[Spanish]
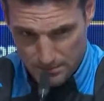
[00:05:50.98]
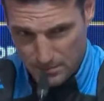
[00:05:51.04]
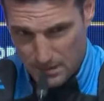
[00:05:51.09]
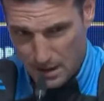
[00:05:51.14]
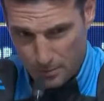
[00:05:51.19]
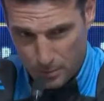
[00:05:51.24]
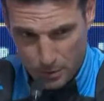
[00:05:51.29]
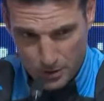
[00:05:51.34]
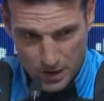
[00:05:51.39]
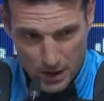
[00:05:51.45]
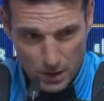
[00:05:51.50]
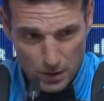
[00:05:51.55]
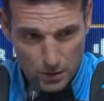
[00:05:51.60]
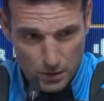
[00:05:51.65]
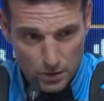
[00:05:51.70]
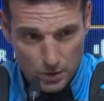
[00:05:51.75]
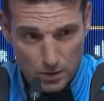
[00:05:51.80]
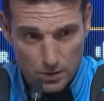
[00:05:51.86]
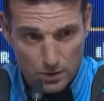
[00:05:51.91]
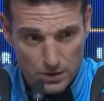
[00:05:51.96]
apoyarlo en
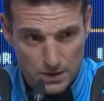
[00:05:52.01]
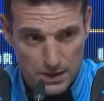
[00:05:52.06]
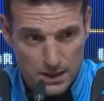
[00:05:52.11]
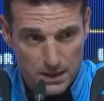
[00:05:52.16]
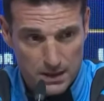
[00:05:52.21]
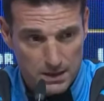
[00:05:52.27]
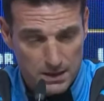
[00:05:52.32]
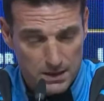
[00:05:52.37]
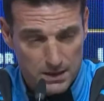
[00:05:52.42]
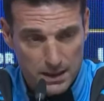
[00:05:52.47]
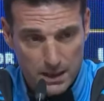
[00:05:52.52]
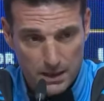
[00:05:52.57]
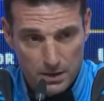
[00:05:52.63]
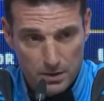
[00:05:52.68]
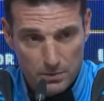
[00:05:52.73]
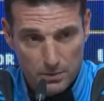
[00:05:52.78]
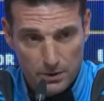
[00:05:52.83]
todo lo que sea necesario,